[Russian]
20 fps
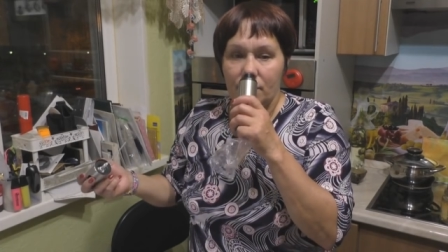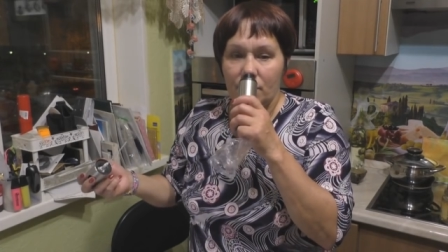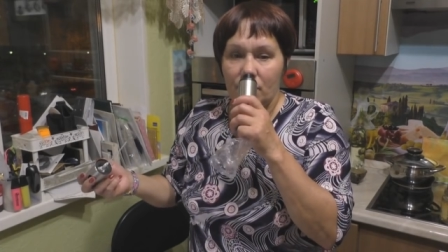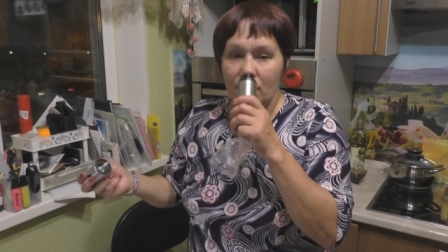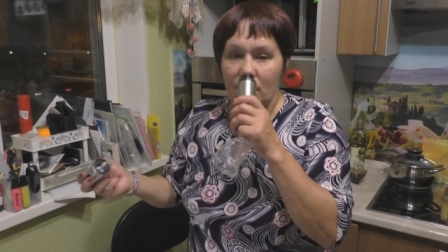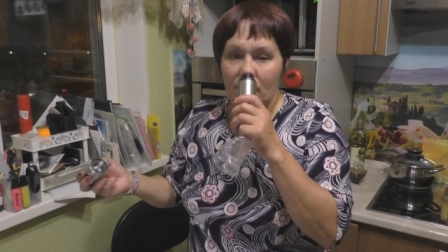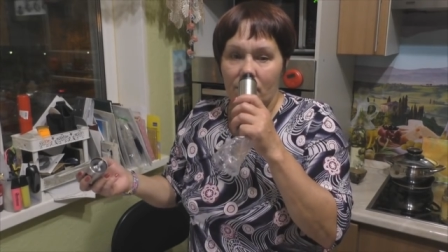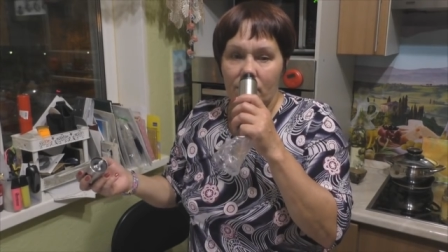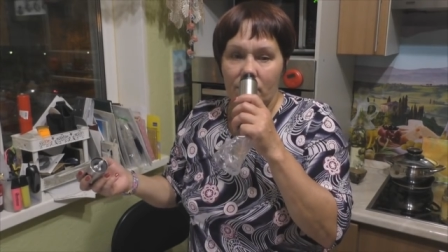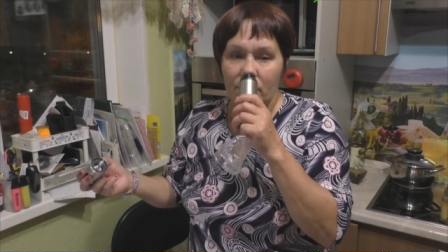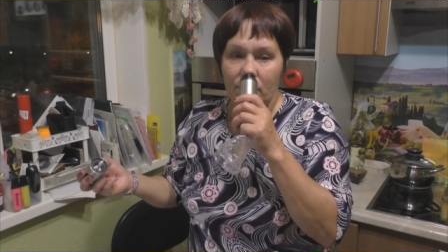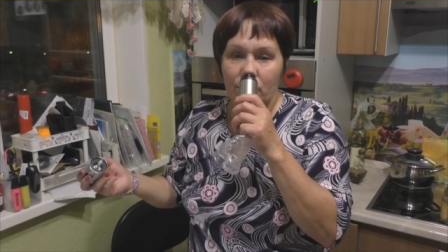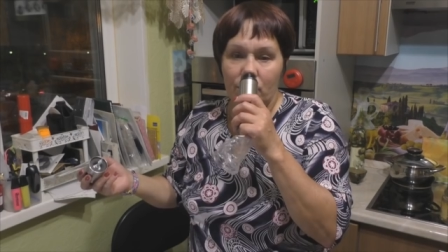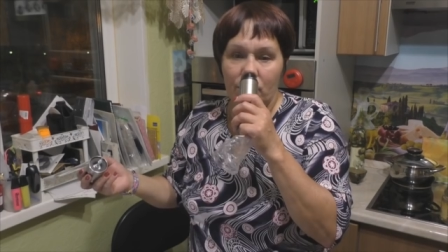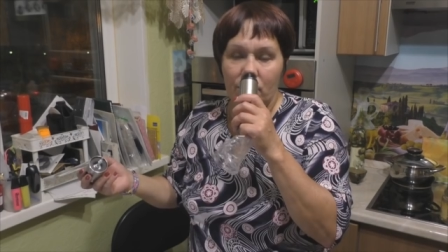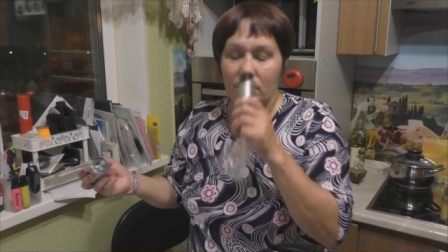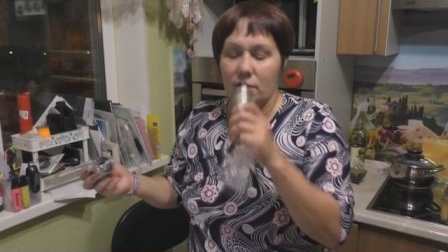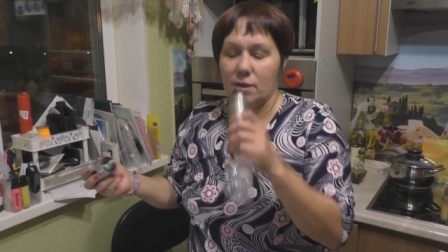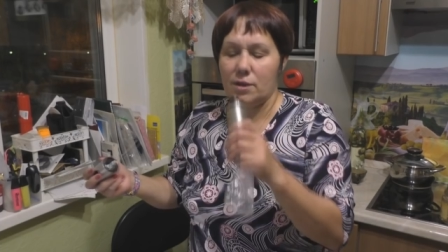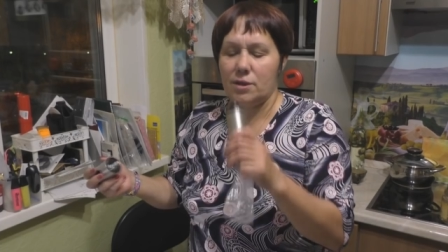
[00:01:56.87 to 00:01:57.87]
Но я вот
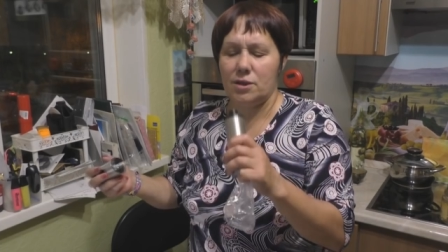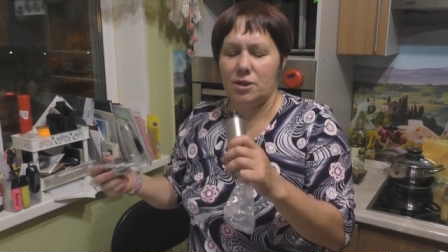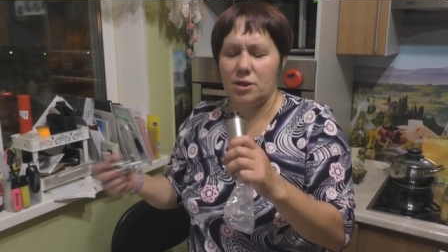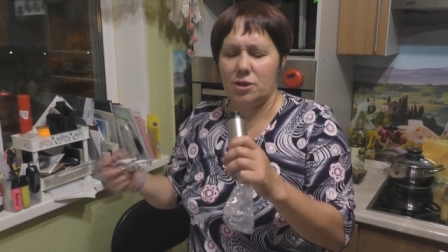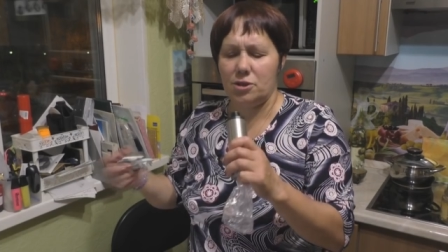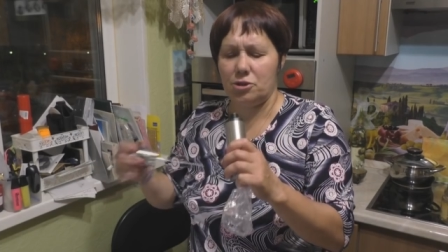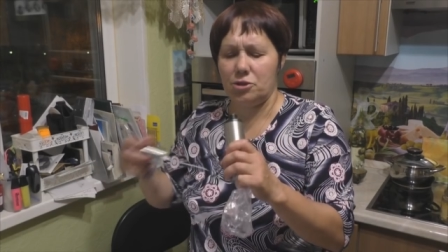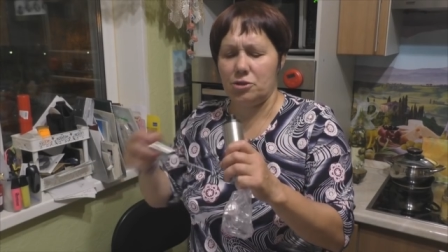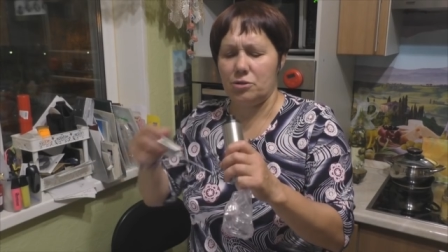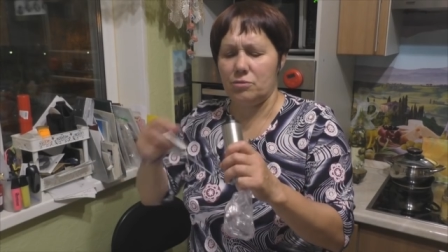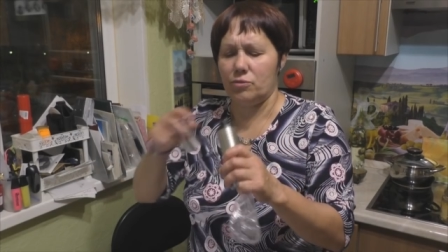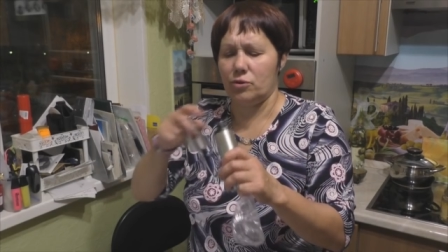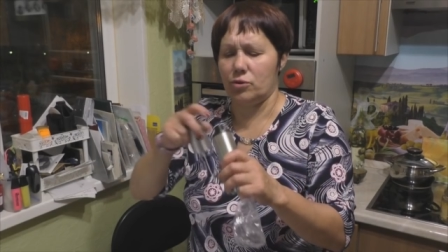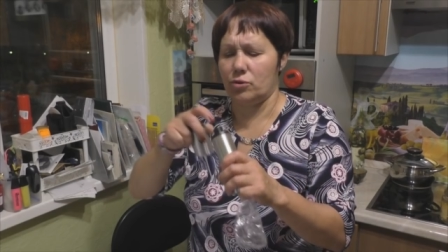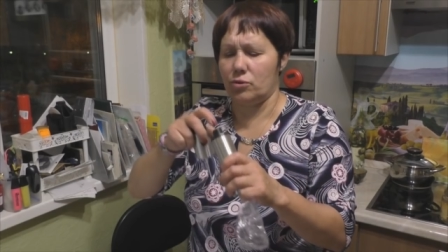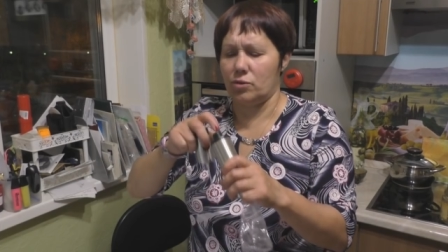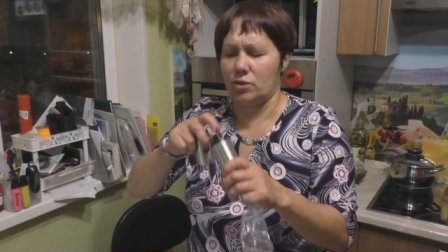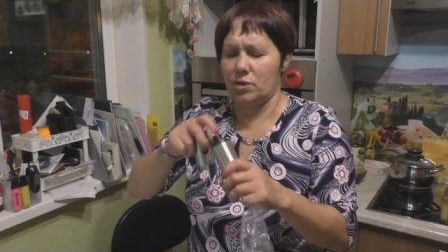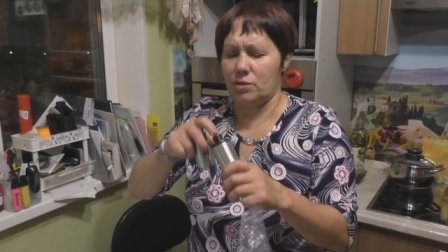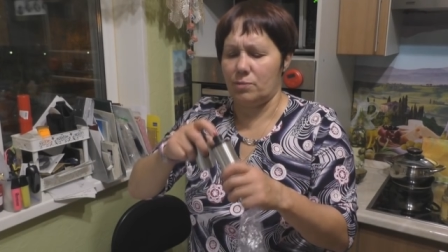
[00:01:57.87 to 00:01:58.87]
нюхала, ничего
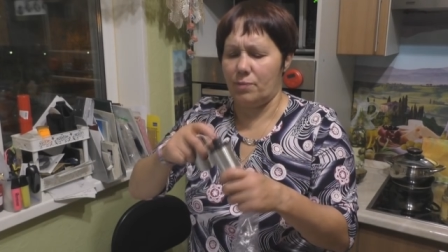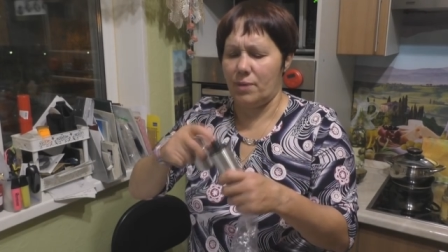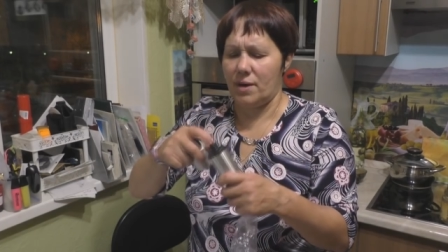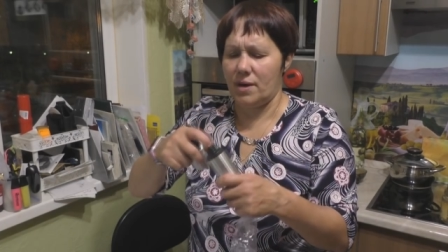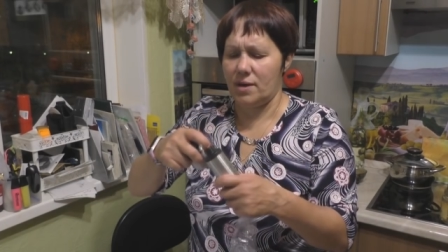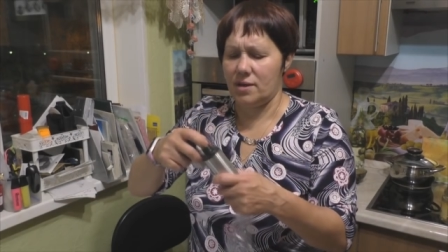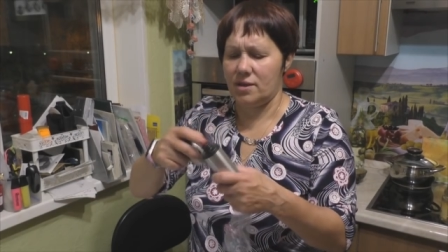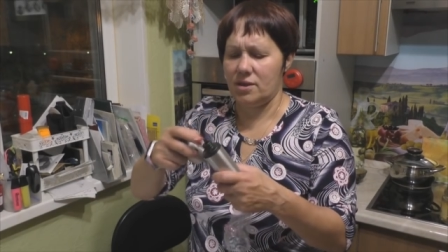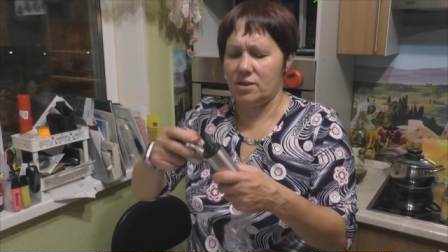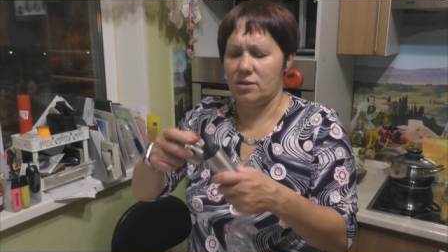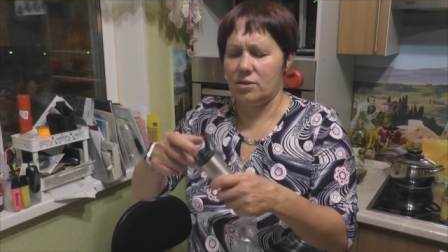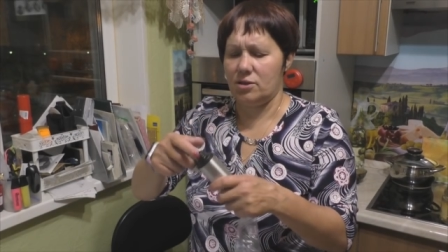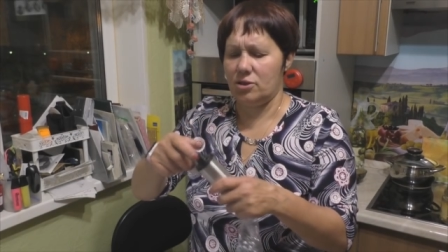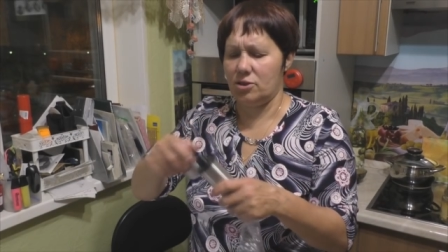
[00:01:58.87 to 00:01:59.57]
тут не пахнет